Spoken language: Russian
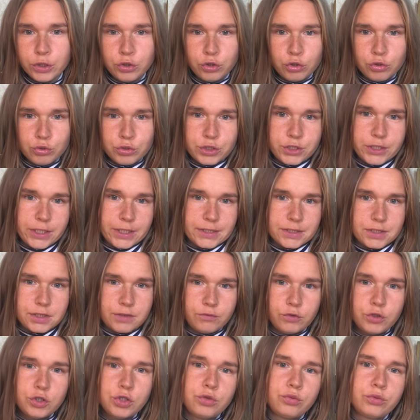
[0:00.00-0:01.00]
Друзья,
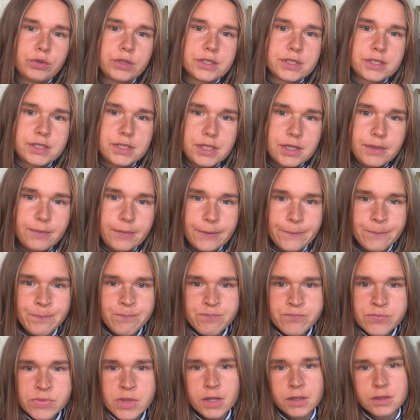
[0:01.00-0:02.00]
сегодня у нас тема
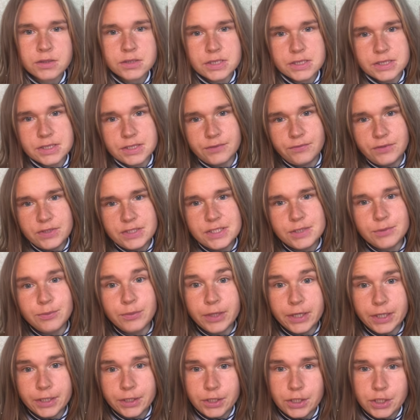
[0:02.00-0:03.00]

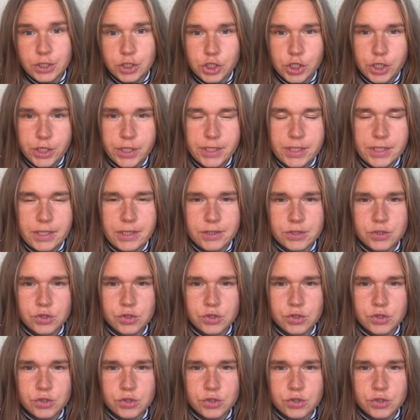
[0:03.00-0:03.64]
созависимые отношения.